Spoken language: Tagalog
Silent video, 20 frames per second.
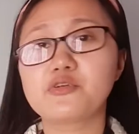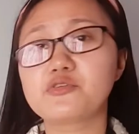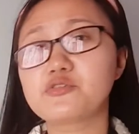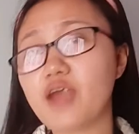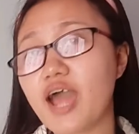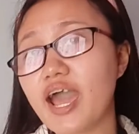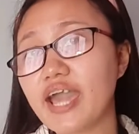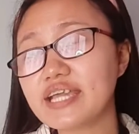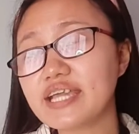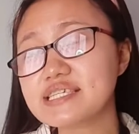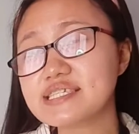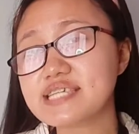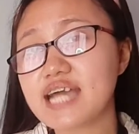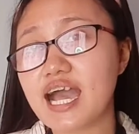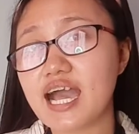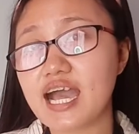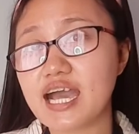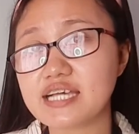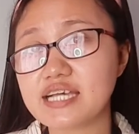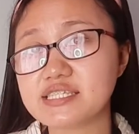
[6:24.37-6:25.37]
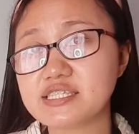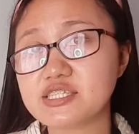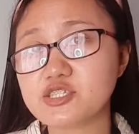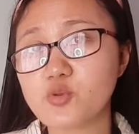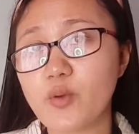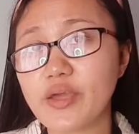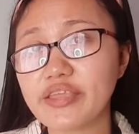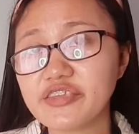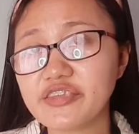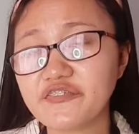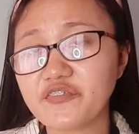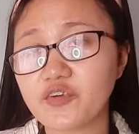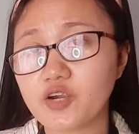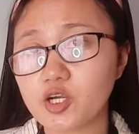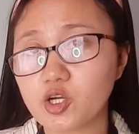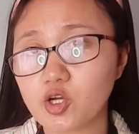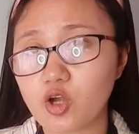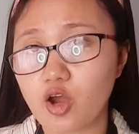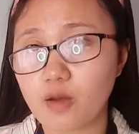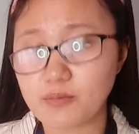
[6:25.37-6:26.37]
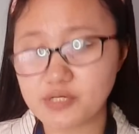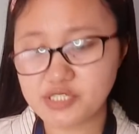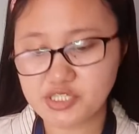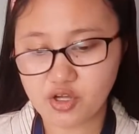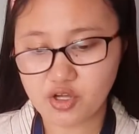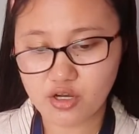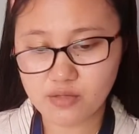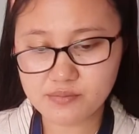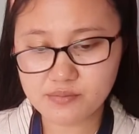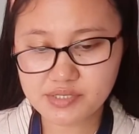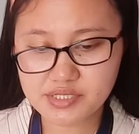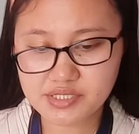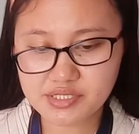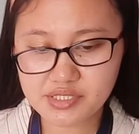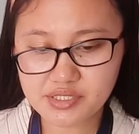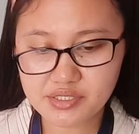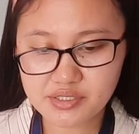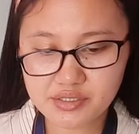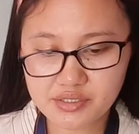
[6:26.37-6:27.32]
Rice has 24 chromosomes.